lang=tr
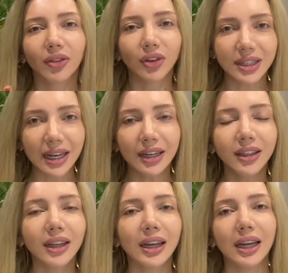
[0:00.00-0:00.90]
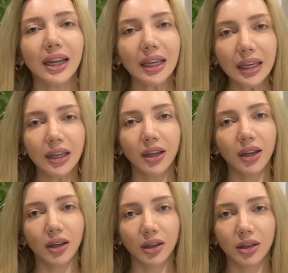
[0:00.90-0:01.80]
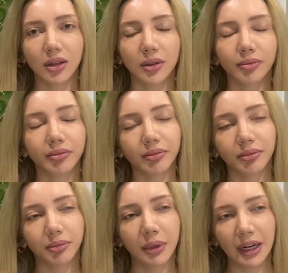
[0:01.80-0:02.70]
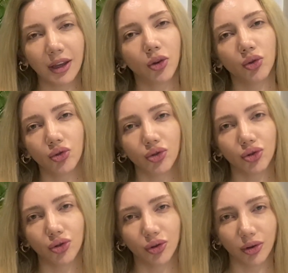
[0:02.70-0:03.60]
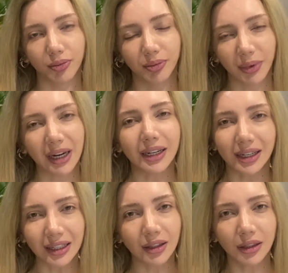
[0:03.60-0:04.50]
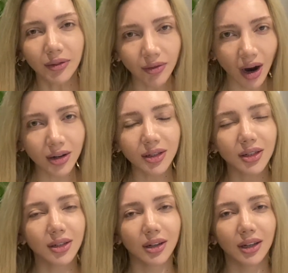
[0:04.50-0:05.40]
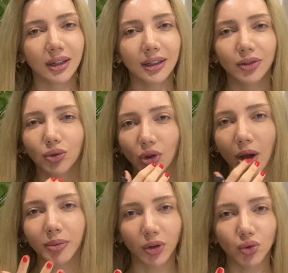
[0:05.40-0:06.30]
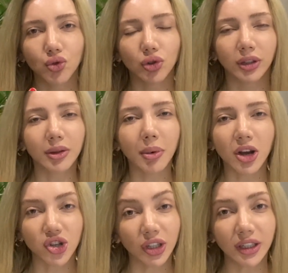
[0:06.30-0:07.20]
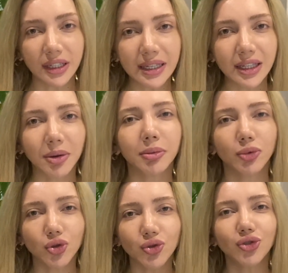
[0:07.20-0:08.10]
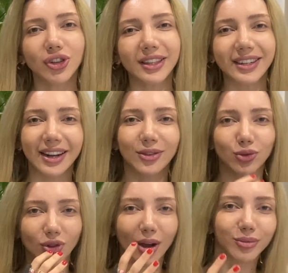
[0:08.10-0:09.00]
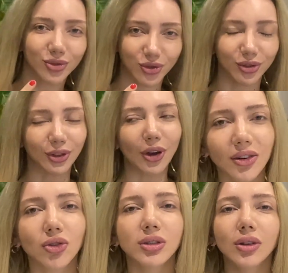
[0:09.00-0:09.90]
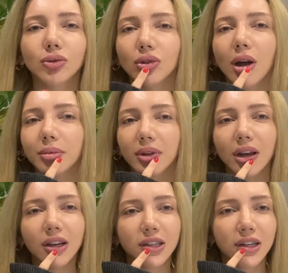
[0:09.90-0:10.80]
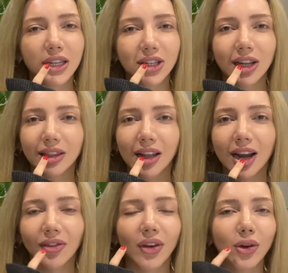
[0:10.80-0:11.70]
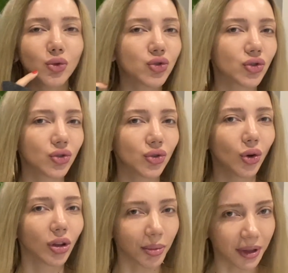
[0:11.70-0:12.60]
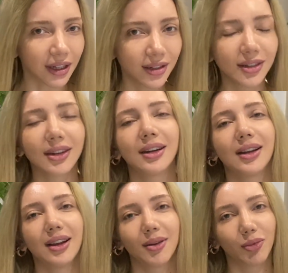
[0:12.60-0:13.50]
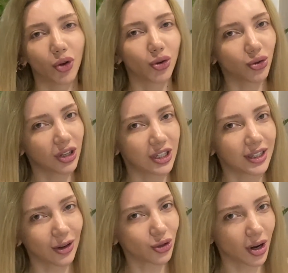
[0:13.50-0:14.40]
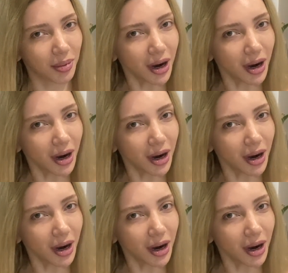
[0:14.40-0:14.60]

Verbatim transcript: da vazelin ki e, bir iki gündür bir kırgınlığım var. E, dudağım da uçukladı. Bağışıklık sistemim düşünce direkt dudağım uçukluyor. O yüzden dudağımda aşırı çatlak ve uçuk olabilir. Bu görüntü içinde kusura